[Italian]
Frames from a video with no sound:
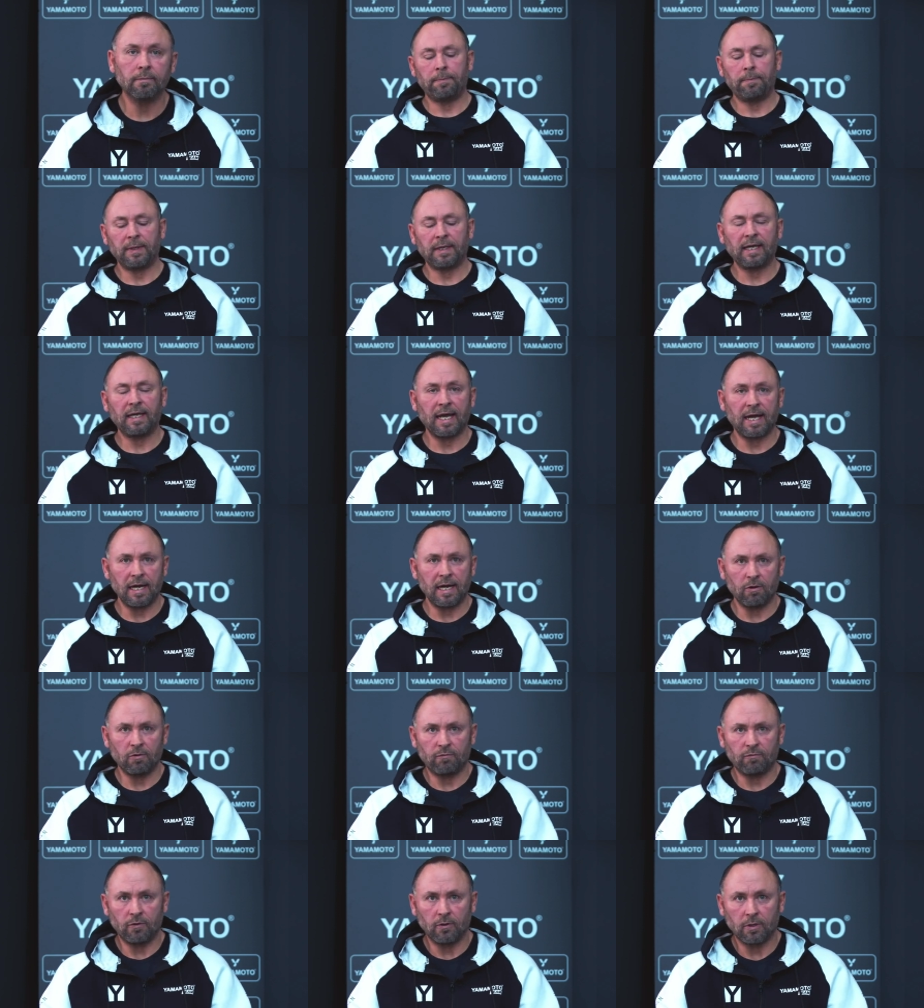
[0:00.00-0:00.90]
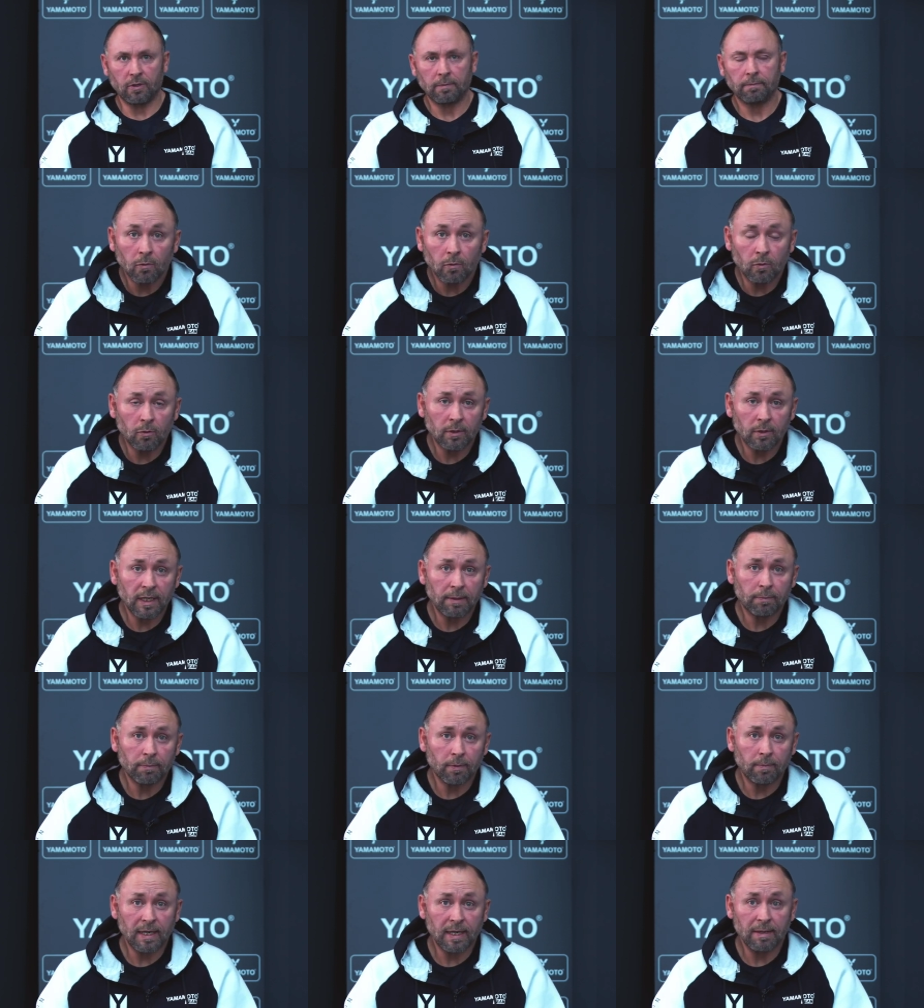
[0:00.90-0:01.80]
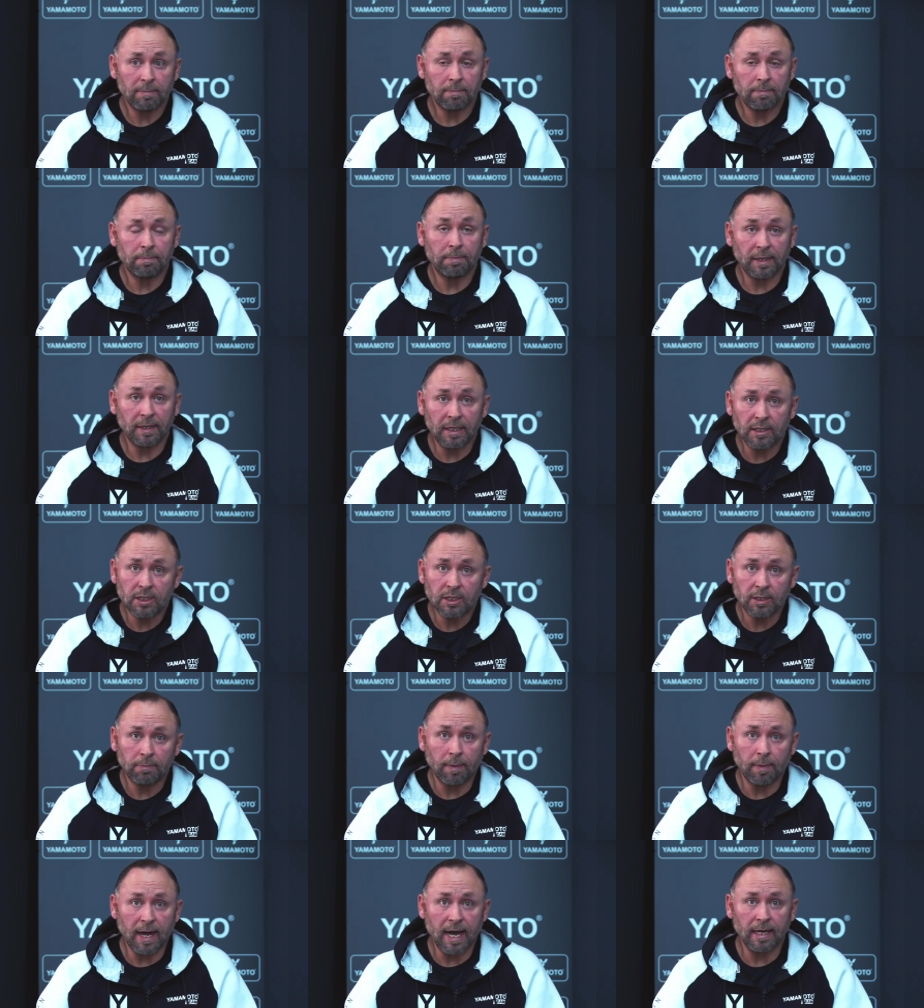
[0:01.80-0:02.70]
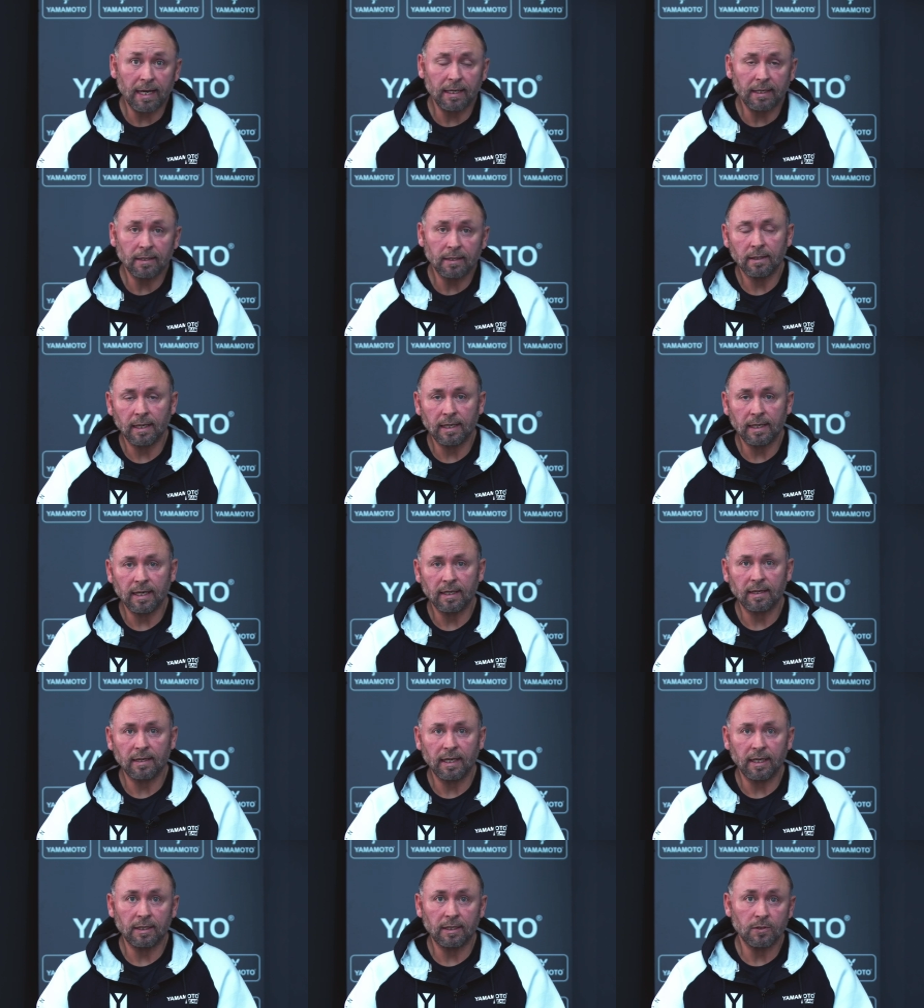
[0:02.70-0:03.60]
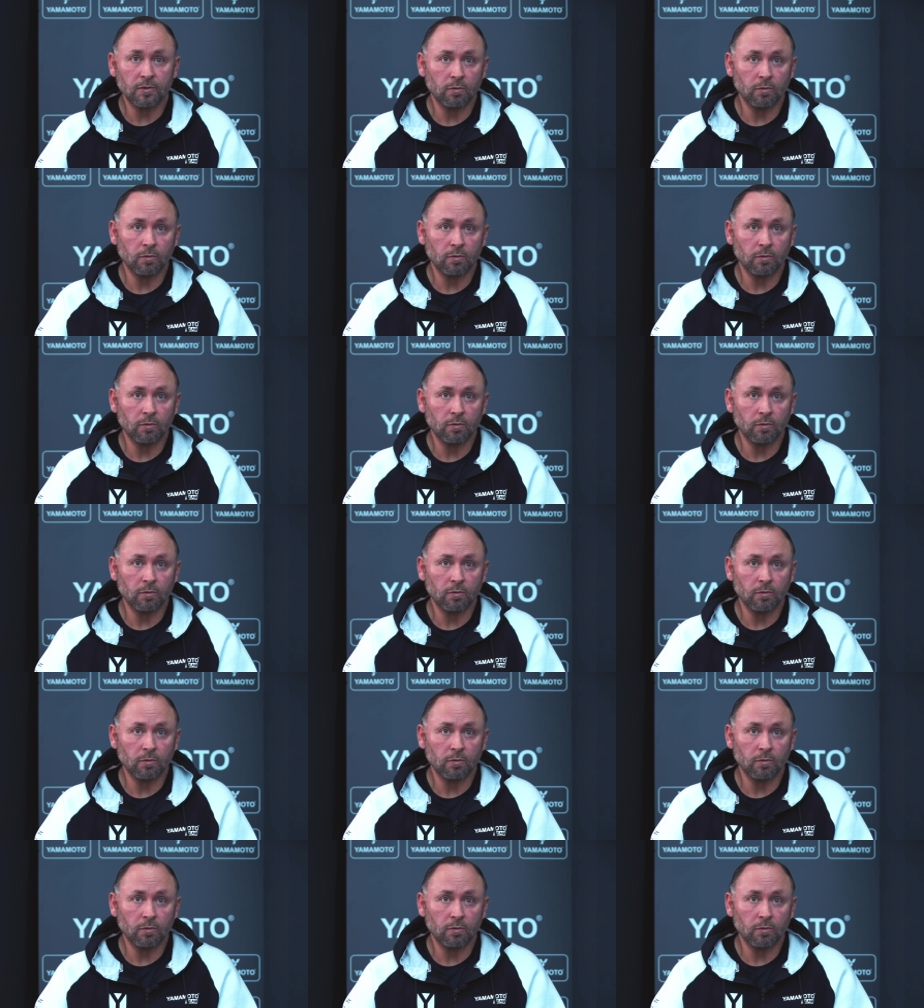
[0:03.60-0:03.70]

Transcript: Perché Neoflor? Uno dei problemi principali degli atleti,